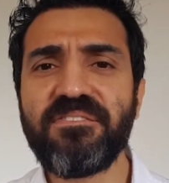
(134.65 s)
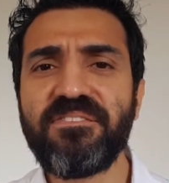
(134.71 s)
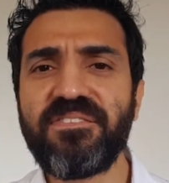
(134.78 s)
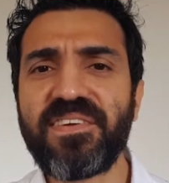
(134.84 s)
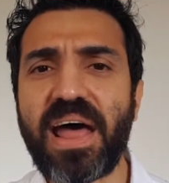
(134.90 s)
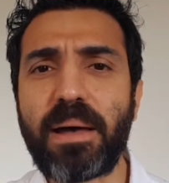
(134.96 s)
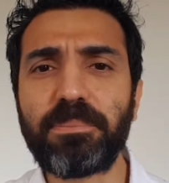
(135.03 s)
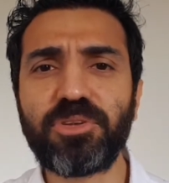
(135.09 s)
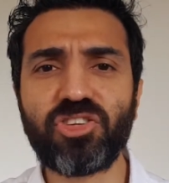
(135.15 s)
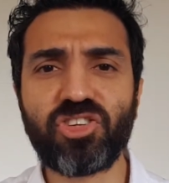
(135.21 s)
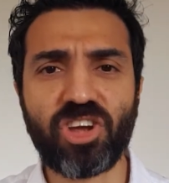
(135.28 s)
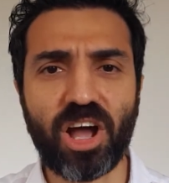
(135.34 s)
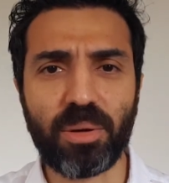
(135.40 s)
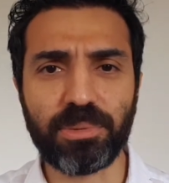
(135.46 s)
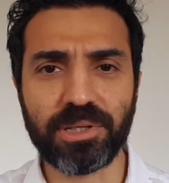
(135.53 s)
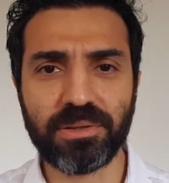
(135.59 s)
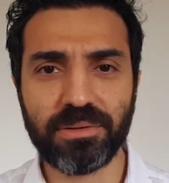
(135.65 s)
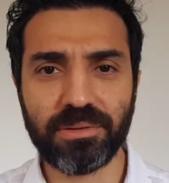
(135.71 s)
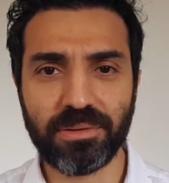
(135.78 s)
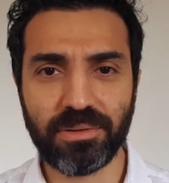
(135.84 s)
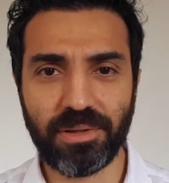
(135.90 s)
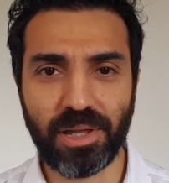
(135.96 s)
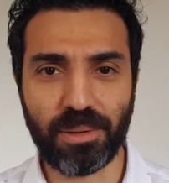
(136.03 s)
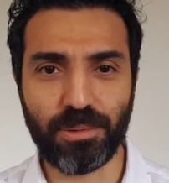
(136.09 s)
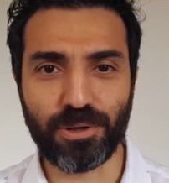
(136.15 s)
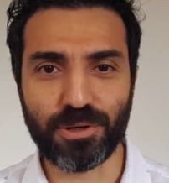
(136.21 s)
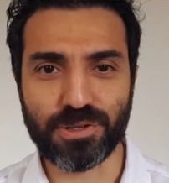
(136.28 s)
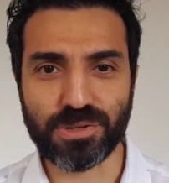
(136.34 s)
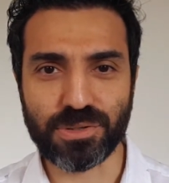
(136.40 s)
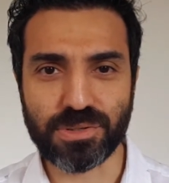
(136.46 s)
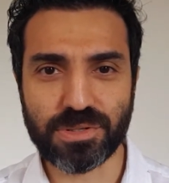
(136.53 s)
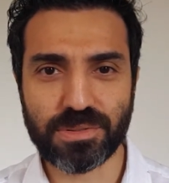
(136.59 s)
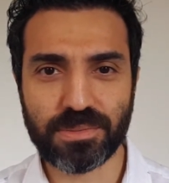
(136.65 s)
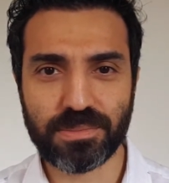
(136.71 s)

Fremdscham'ın diyebiliyorsunuz.